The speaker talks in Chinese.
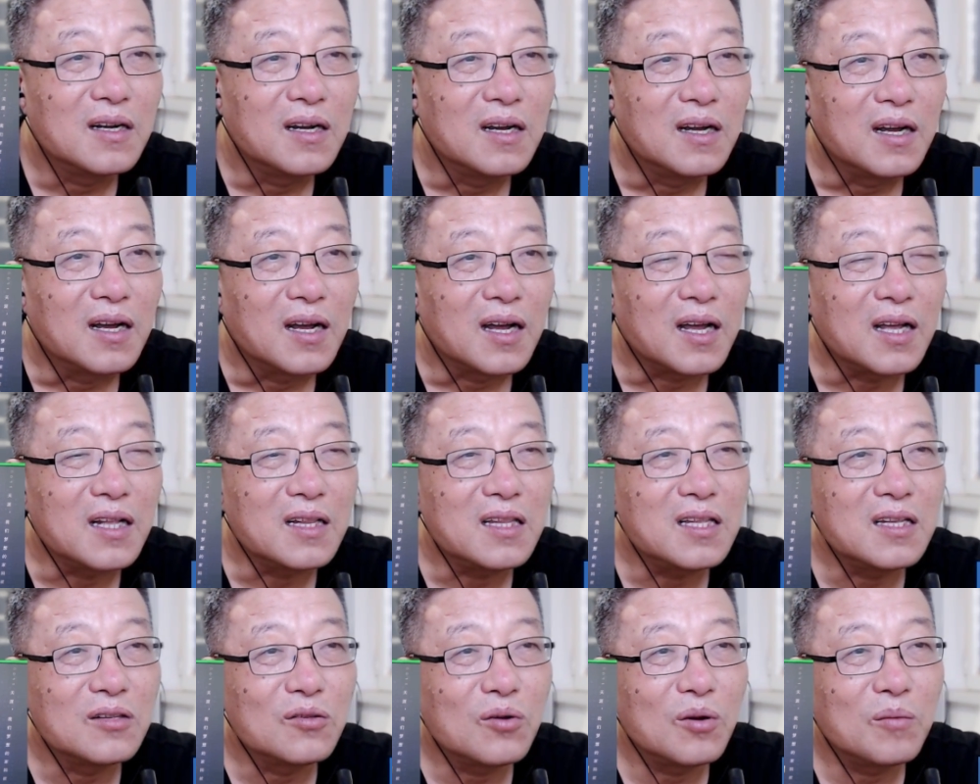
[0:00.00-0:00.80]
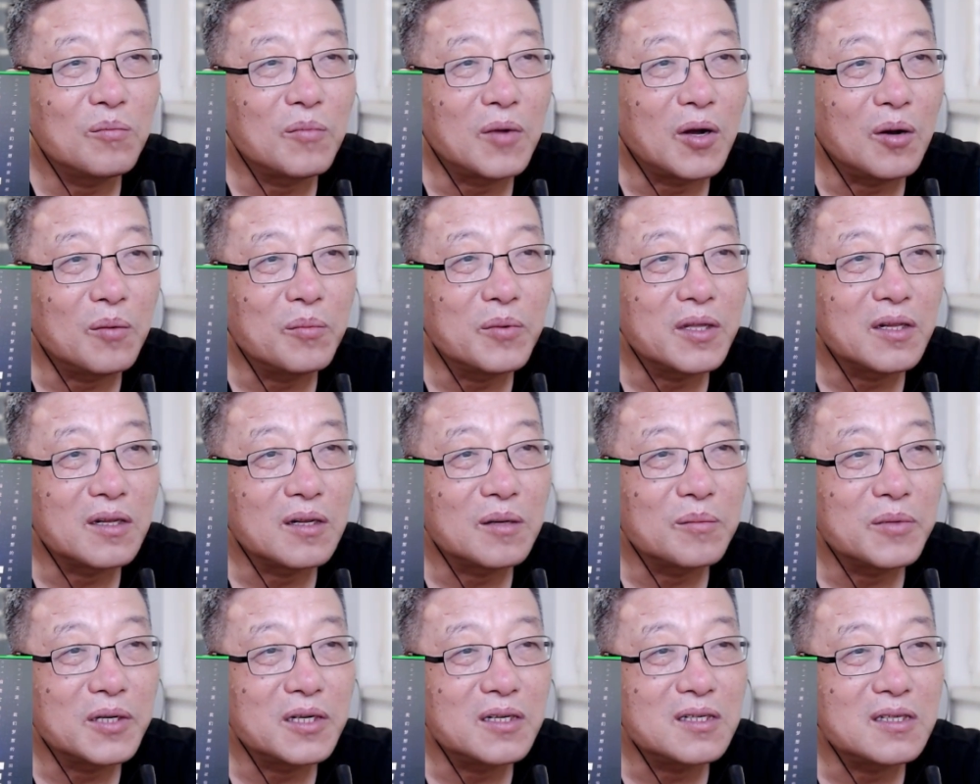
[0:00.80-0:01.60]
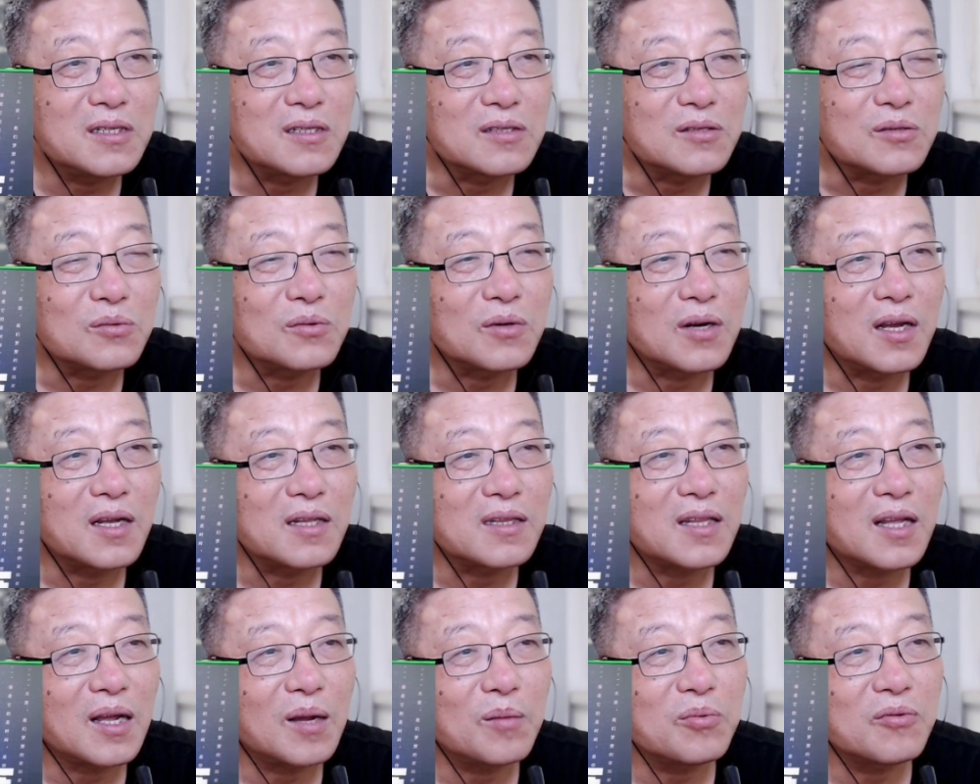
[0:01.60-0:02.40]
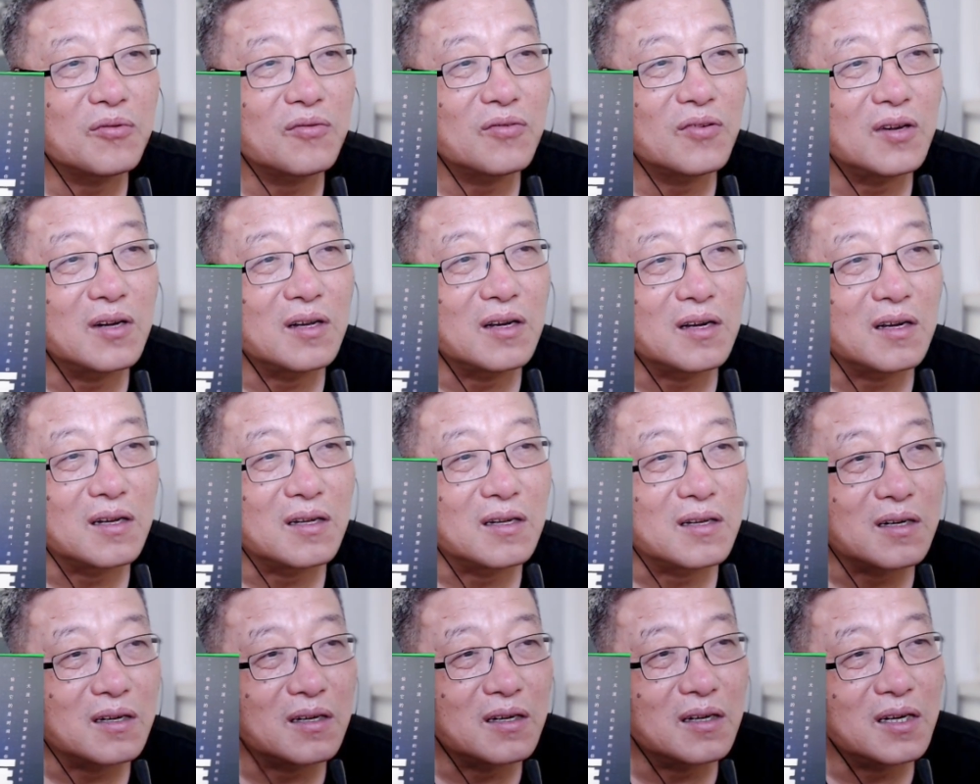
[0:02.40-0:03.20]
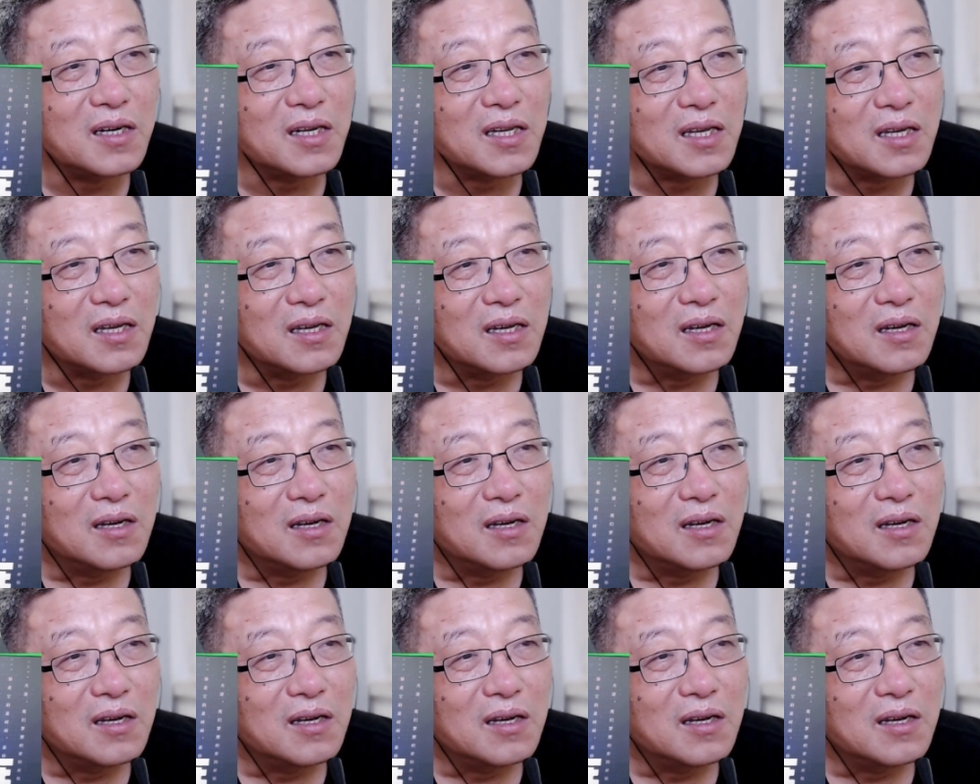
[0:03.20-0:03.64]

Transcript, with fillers: 还挺多毛病的被指出来，大部分的很合理。